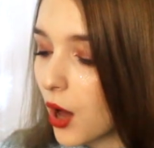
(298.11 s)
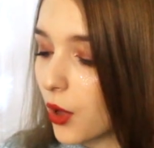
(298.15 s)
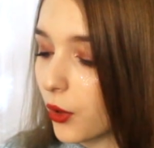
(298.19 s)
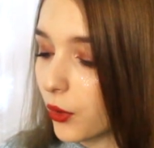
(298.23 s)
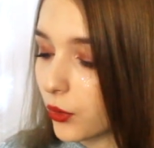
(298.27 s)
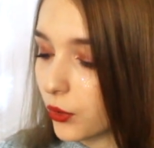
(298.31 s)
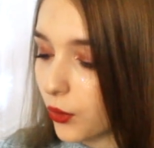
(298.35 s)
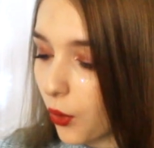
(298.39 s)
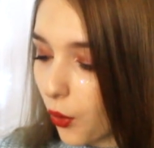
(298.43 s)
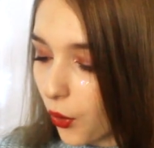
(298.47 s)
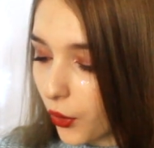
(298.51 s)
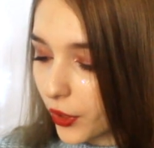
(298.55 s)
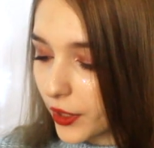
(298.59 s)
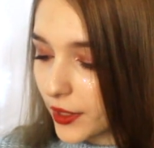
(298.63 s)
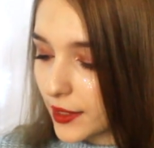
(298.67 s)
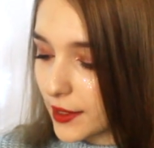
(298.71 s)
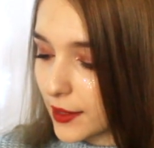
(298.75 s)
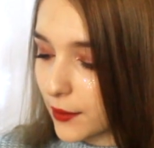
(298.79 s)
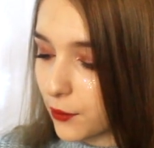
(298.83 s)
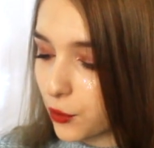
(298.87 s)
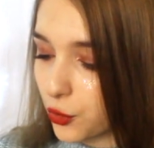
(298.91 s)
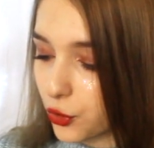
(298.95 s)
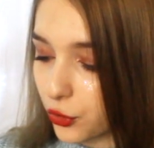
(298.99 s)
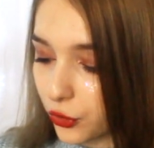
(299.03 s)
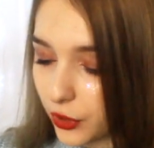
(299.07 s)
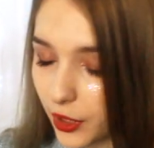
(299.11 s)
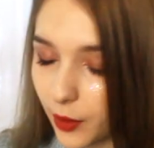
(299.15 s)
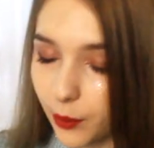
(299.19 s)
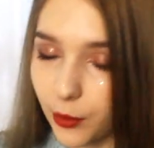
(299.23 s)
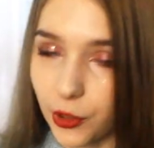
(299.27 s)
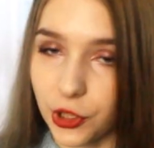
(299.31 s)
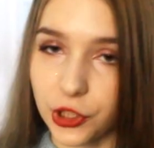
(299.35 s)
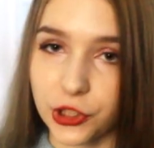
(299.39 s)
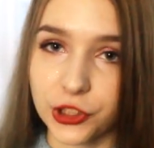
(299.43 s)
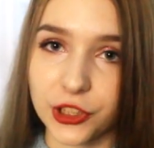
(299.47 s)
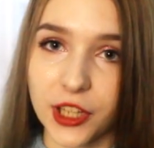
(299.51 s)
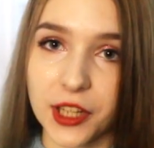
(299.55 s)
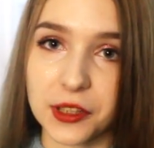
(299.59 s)
Но из того, что я
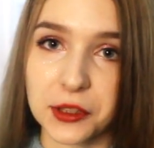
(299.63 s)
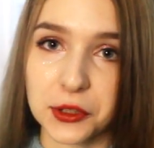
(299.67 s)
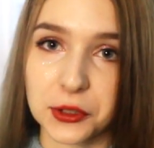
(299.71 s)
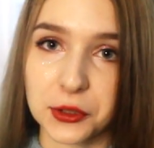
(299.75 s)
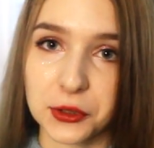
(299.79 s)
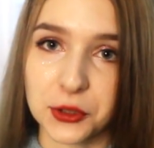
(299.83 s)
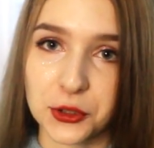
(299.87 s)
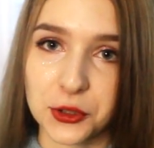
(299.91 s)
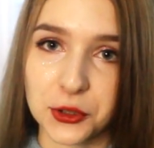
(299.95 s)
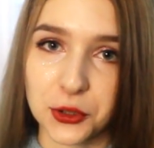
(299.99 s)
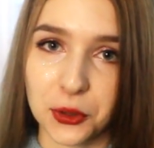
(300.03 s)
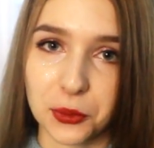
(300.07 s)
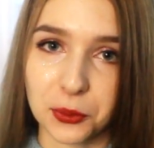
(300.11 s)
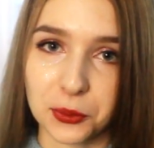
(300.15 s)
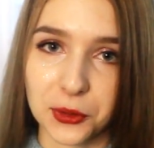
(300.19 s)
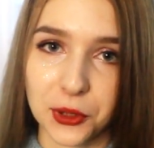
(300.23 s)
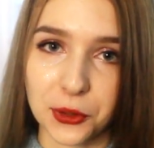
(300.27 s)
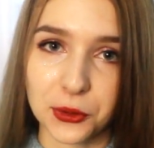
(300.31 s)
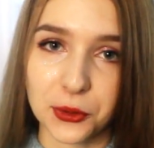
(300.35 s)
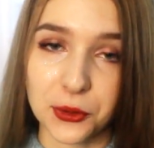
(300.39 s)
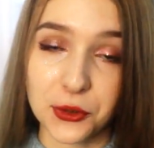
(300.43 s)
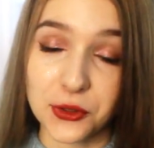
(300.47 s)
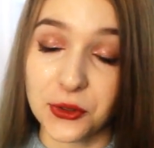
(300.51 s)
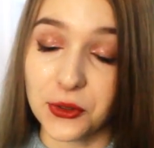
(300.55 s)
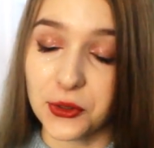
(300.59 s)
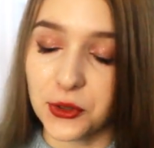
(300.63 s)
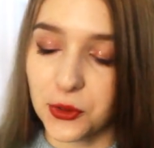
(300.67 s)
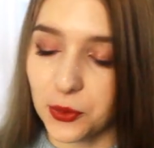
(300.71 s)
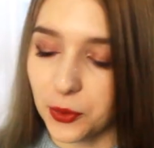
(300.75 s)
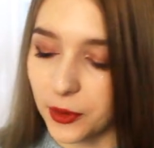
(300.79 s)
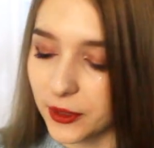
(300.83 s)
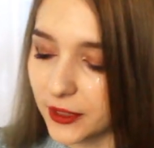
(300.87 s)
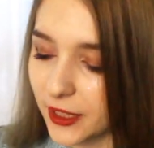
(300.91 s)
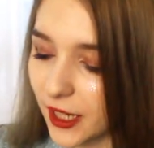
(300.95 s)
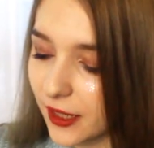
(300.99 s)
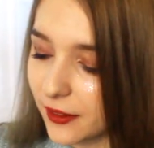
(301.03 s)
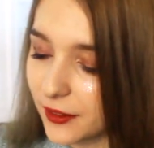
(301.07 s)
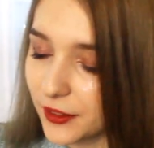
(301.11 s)
прочитала, что мне тоже очень
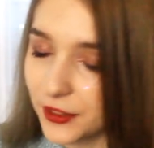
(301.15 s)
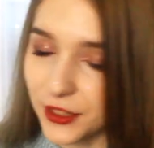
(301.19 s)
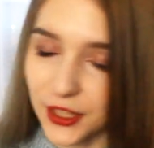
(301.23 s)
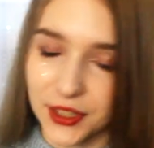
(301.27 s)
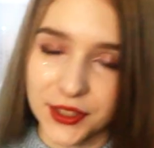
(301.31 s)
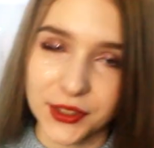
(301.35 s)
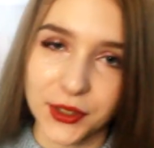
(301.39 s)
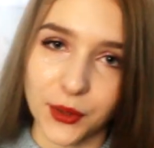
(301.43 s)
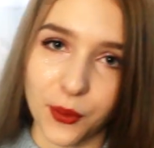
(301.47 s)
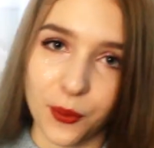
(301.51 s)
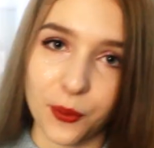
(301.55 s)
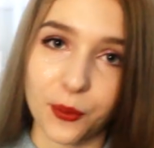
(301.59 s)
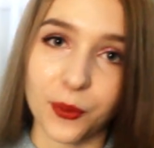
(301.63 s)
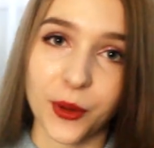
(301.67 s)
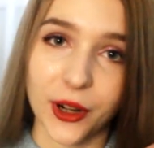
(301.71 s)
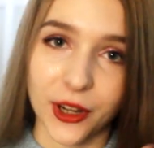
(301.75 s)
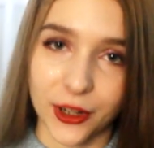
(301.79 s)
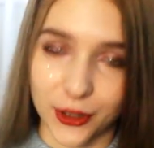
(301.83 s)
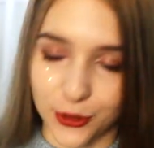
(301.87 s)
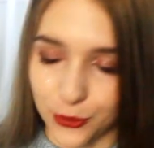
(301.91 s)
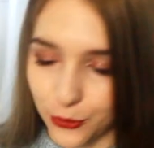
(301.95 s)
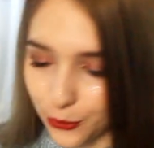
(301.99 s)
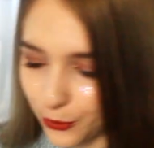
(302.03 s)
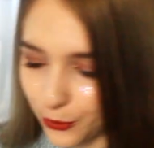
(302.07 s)
понравилось, сейчас я вам покажу.